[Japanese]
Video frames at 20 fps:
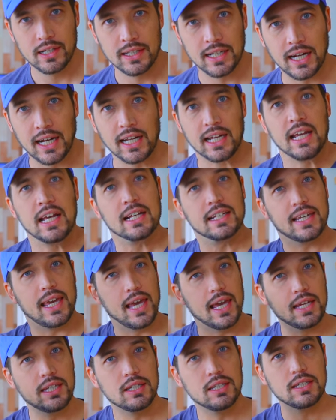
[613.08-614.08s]
だから
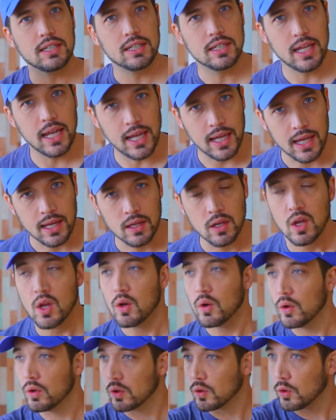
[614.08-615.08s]
決して
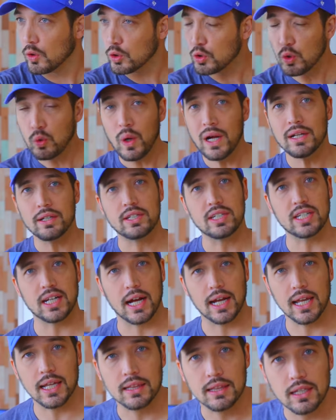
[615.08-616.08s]
この断る
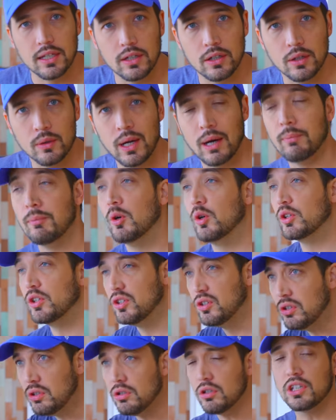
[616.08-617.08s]
力っていうのはもう
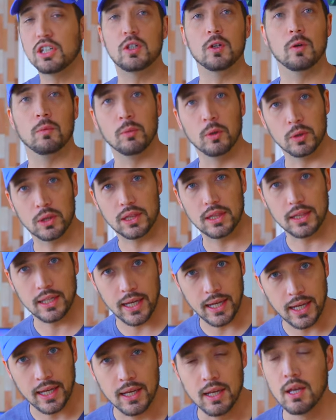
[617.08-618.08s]
勇気を持っ
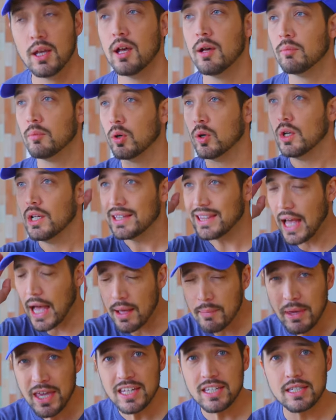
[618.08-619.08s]
てもう
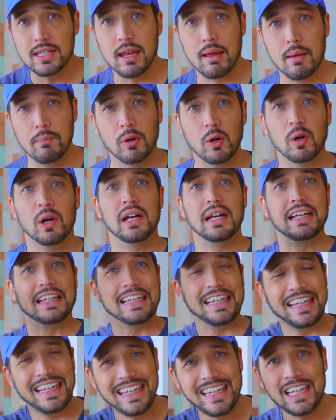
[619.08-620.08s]
試しても
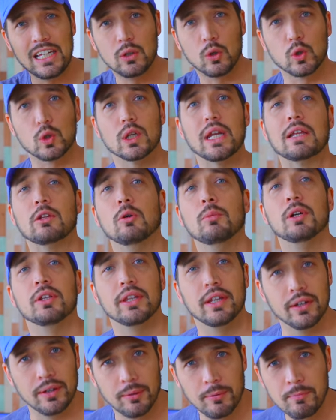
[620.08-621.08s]
ういいことだと思う
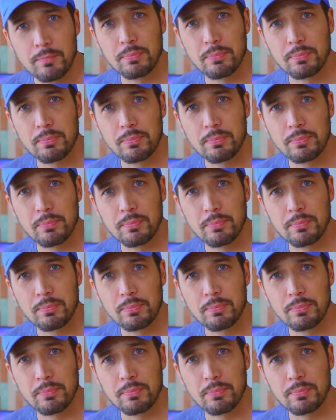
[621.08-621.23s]
んだよ。